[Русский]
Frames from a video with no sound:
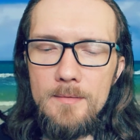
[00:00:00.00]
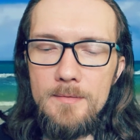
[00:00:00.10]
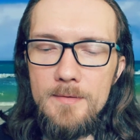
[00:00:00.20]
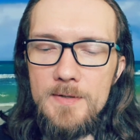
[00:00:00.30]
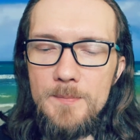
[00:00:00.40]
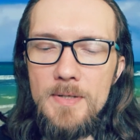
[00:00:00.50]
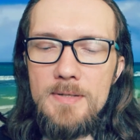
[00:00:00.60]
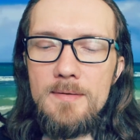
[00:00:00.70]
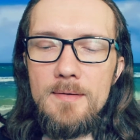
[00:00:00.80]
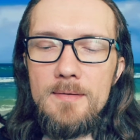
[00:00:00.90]
«Не
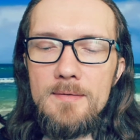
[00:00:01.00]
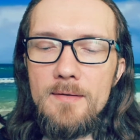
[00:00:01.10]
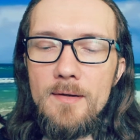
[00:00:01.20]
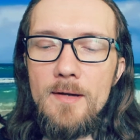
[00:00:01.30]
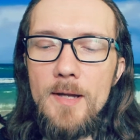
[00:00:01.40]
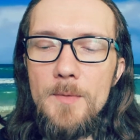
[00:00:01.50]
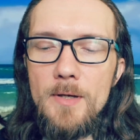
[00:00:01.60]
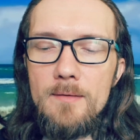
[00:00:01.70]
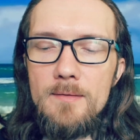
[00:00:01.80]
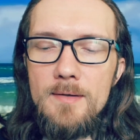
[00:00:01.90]
спится,
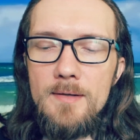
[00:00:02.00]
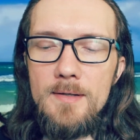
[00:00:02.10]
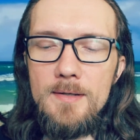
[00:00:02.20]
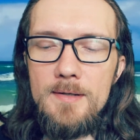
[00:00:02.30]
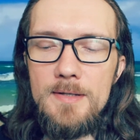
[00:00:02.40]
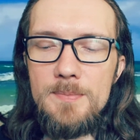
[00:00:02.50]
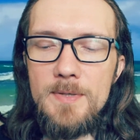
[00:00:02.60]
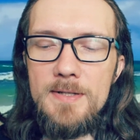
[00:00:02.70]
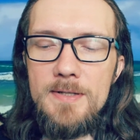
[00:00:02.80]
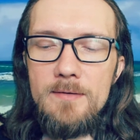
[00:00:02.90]
Драгомир?» —
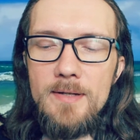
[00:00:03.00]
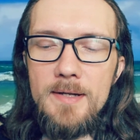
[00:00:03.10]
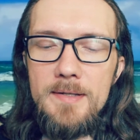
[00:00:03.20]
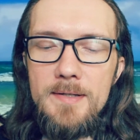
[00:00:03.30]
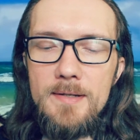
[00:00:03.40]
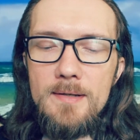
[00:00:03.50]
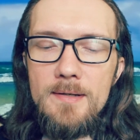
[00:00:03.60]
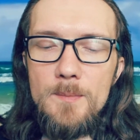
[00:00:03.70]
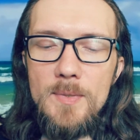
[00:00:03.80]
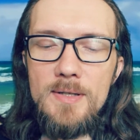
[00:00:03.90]
спросил Арнир,
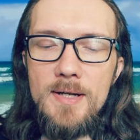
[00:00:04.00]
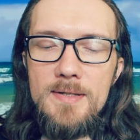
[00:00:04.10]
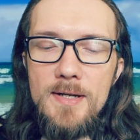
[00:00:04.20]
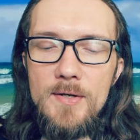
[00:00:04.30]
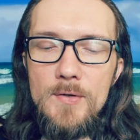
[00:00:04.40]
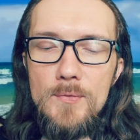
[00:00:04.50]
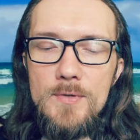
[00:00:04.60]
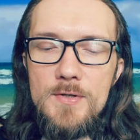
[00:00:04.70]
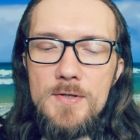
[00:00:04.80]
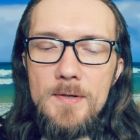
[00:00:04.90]
подходя к
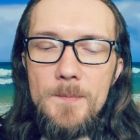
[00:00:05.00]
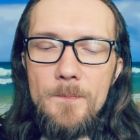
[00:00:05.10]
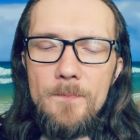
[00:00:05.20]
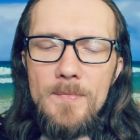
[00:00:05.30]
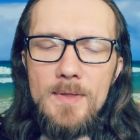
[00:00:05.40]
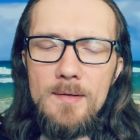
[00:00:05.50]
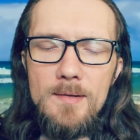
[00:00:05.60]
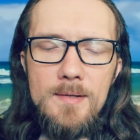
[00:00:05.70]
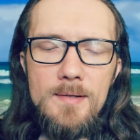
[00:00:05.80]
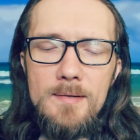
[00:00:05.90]
юноше.
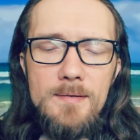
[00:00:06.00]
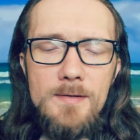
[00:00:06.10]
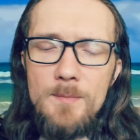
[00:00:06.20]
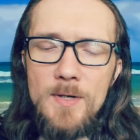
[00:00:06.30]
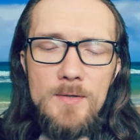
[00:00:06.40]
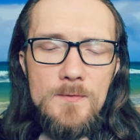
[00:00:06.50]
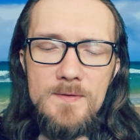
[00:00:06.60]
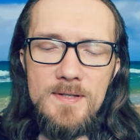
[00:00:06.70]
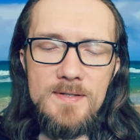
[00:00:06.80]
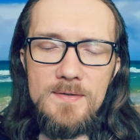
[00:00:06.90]
«Не могу
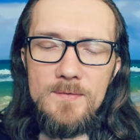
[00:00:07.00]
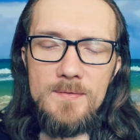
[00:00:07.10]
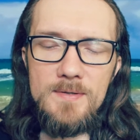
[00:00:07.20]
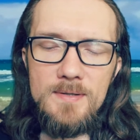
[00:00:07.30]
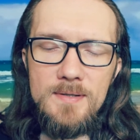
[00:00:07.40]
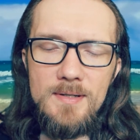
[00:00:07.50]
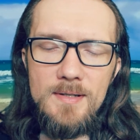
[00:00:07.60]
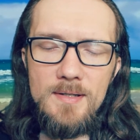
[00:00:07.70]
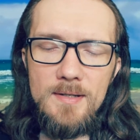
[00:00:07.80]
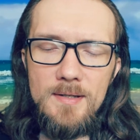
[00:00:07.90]
заснуть»,
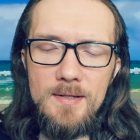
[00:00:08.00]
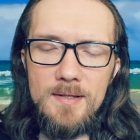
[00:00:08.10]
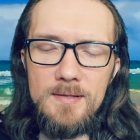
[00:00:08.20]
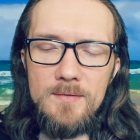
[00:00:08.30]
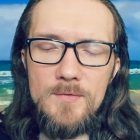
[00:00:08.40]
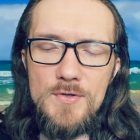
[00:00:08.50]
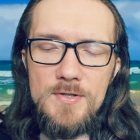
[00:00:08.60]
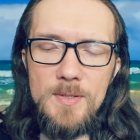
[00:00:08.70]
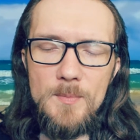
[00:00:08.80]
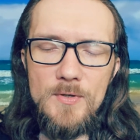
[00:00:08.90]
когда в
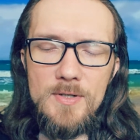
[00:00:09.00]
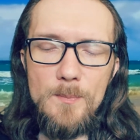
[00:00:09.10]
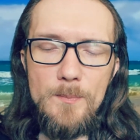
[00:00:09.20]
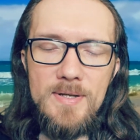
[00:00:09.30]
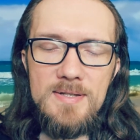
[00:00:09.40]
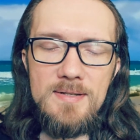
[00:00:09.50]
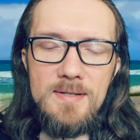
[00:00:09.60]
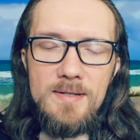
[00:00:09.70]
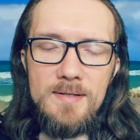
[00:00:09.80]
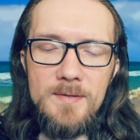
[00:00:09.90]
душе много
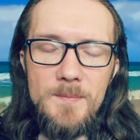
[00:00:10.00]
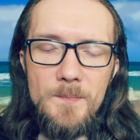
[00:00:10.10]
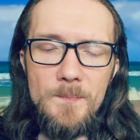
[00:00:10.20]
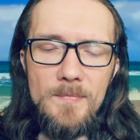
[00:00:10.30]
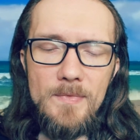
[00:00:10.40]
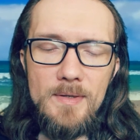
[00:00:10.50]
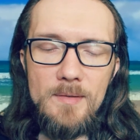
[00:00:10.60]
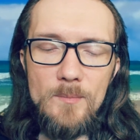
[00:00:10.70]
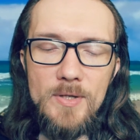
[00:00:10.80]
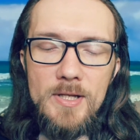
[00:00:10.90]
мыслей,
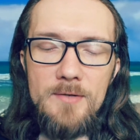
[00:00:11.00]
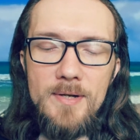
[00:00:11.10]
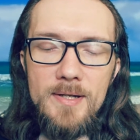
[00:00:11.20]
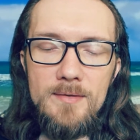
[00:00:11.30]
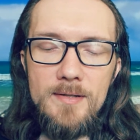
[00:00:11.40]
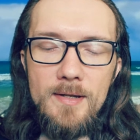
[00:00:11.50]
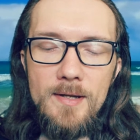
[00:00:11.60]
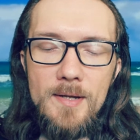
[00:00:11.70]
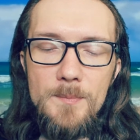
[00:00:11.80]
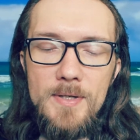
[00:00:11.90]
проговорил
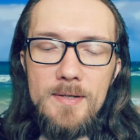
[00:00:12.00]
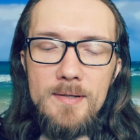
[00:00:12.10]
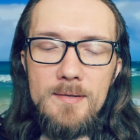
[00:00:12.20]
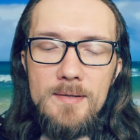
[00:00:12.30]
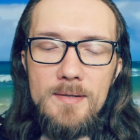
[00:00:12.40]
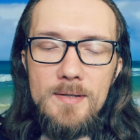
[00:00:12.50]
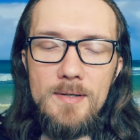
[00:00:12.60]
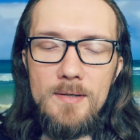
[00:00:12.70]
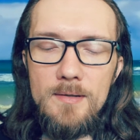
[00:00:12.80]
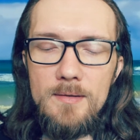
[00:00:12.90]
Драгомир.
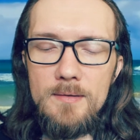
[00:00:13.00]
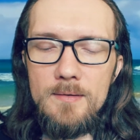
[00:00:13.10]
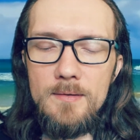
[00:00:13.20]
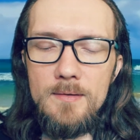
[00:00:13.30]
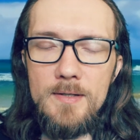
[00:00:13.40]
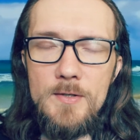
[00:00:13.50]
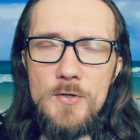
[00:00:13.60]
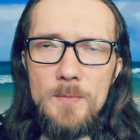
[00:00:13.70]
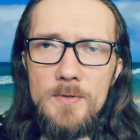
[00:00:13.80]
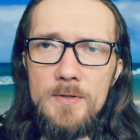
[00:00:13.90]
О
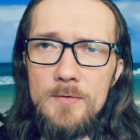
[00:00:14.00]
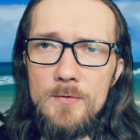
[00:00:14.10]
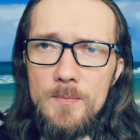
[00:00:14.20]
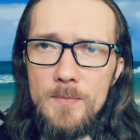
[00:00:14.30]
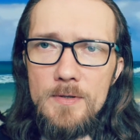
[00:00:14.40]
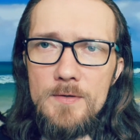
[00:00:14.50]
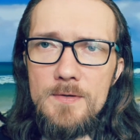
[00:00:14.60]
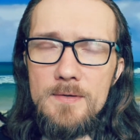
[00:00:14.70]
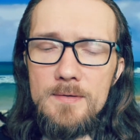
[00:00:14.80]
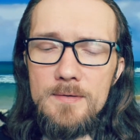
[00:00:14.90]
чем ты
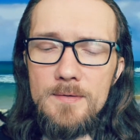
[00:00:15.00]
думаешь?